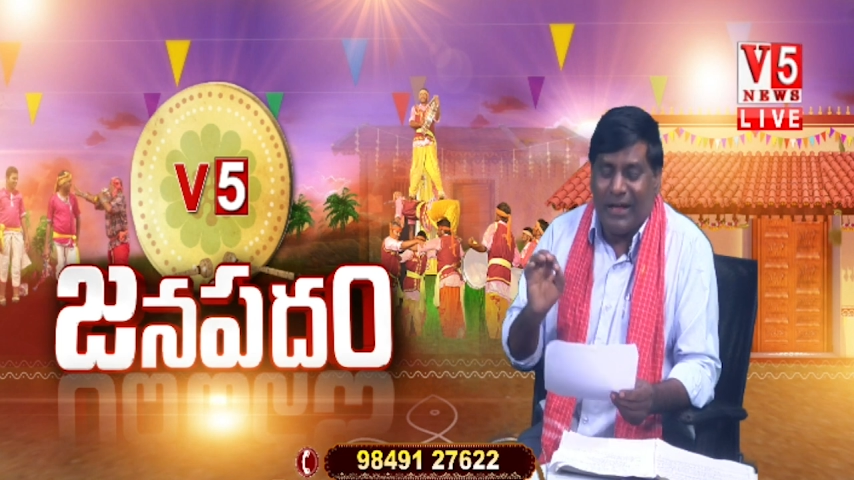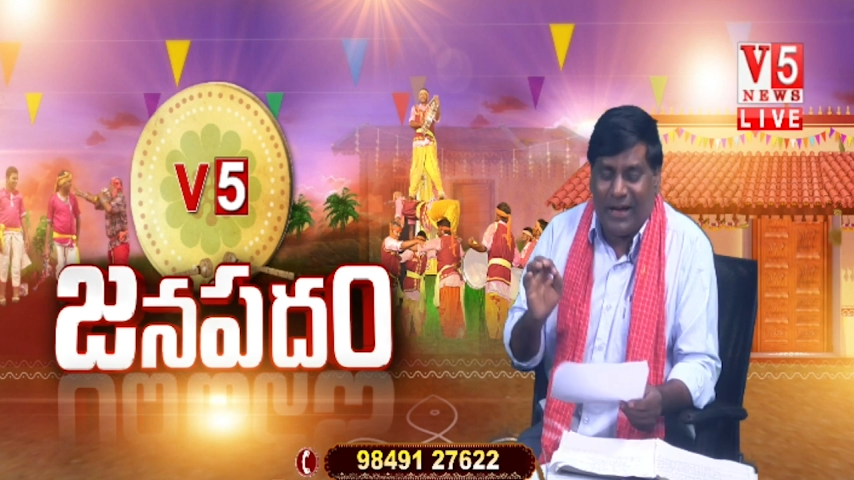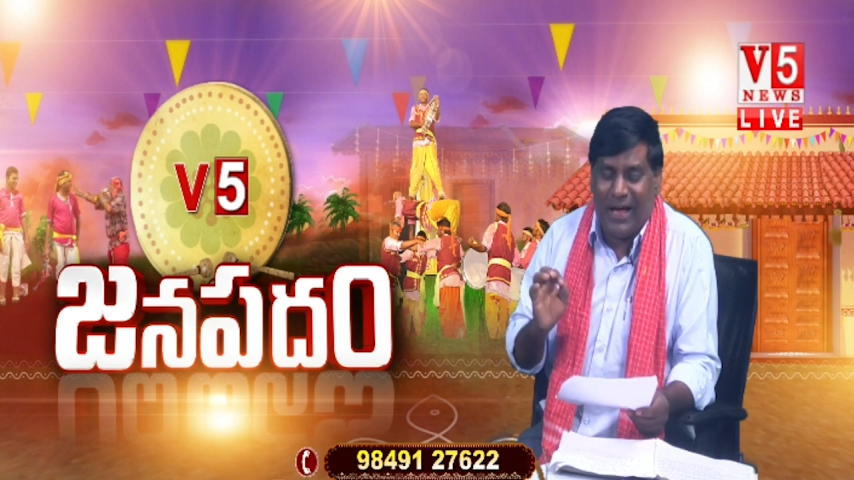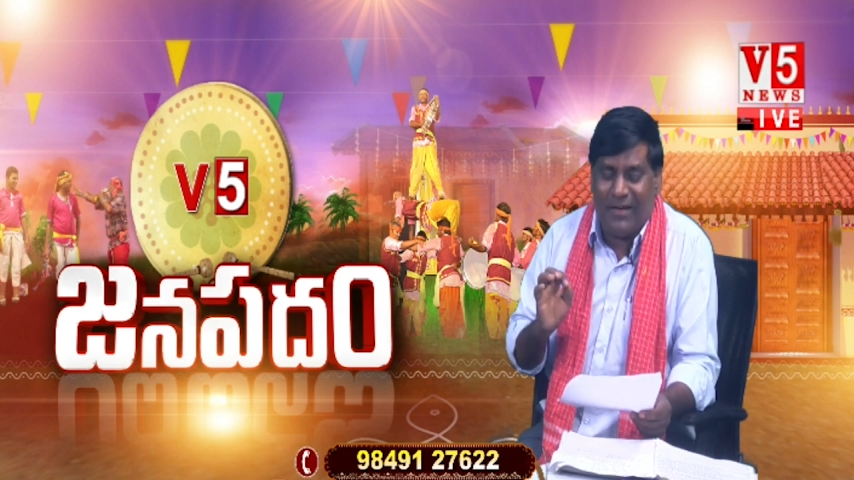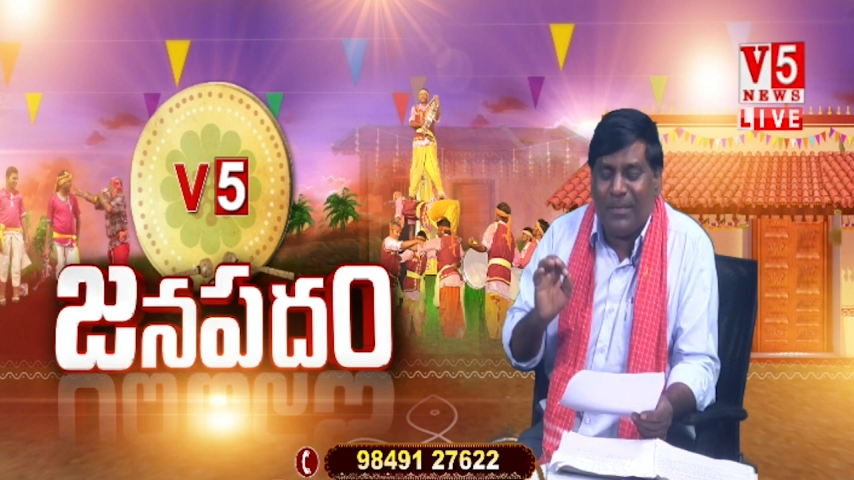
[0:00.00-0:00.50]

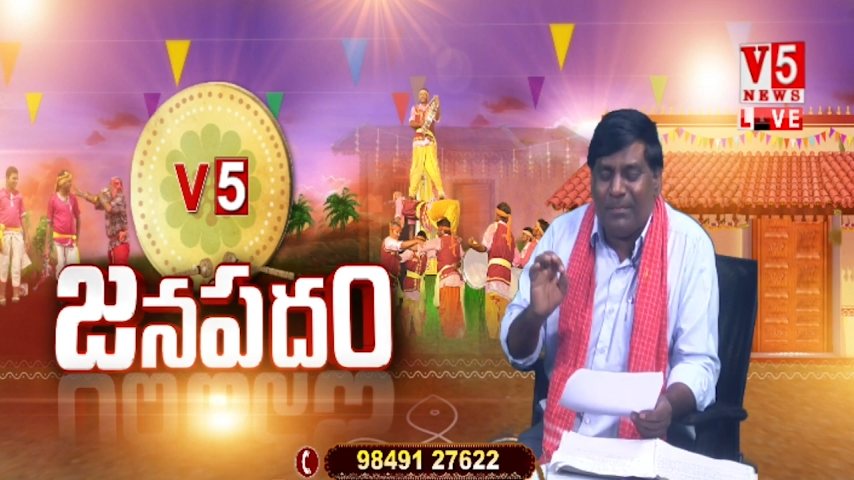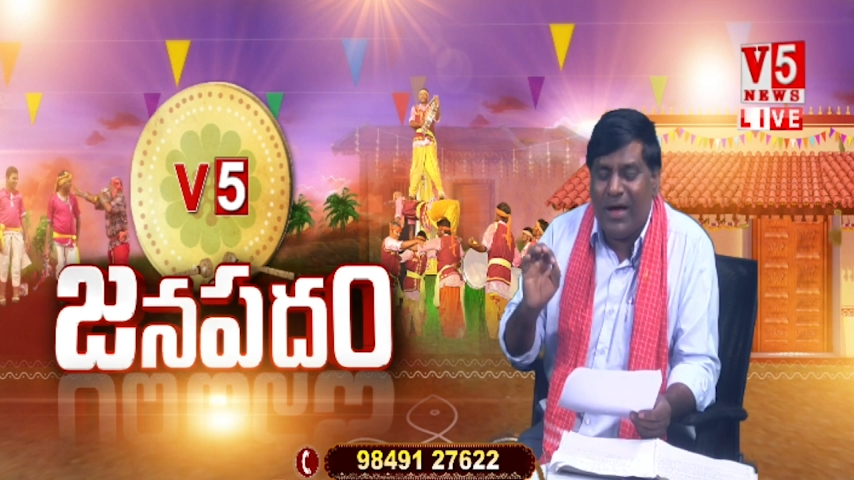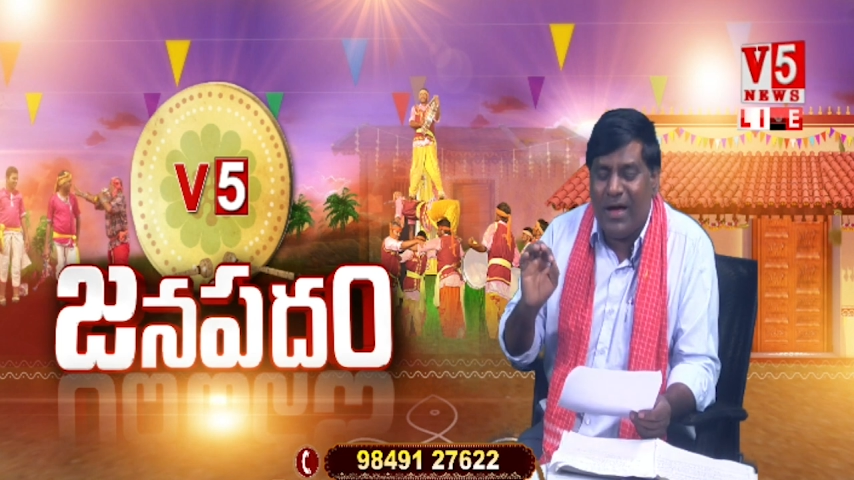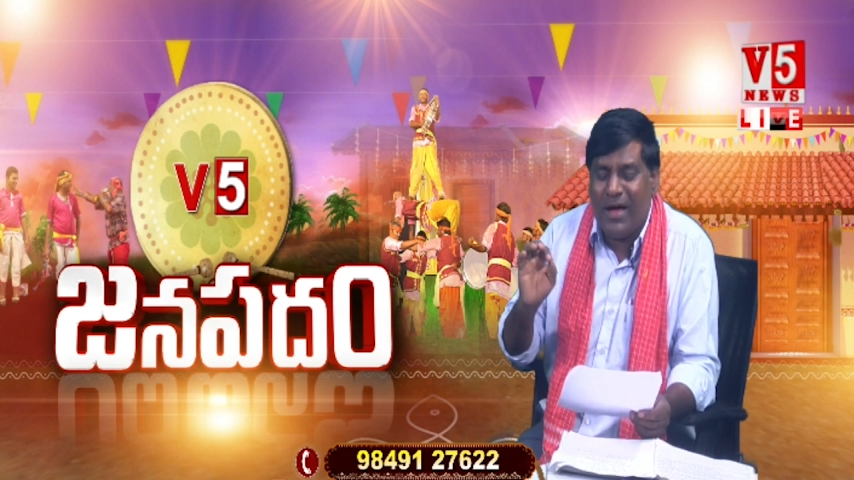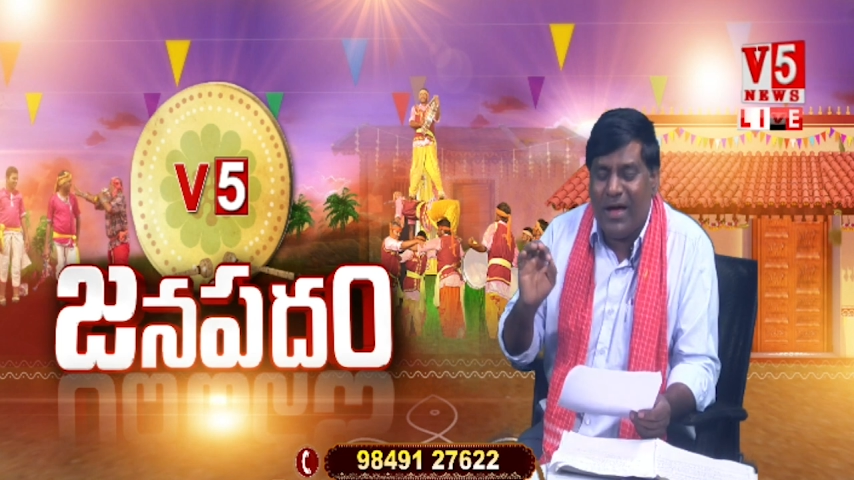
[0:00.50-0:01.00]
రావమ్మ